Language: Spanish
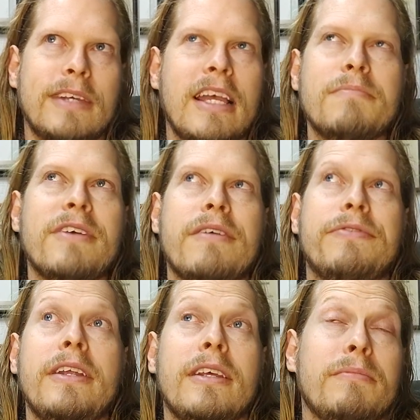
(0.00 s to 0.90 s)

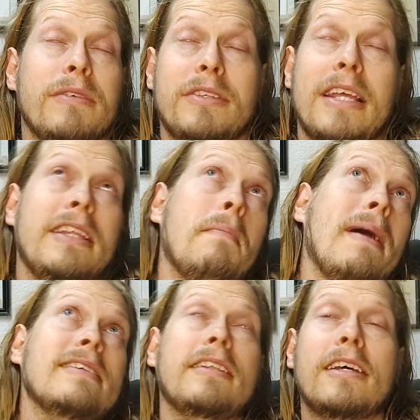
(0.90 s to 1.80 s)
en, fin, entre
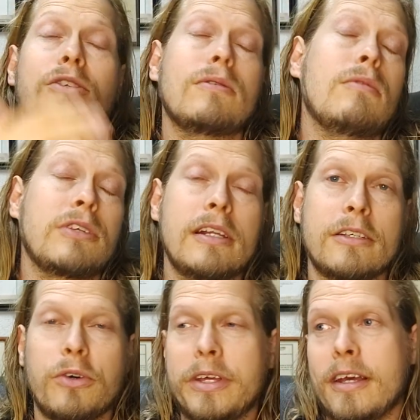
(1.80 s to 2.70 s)
más atrás nos vamos en la
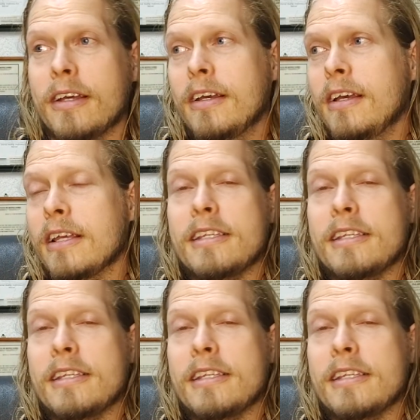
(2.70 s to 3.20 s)
historia,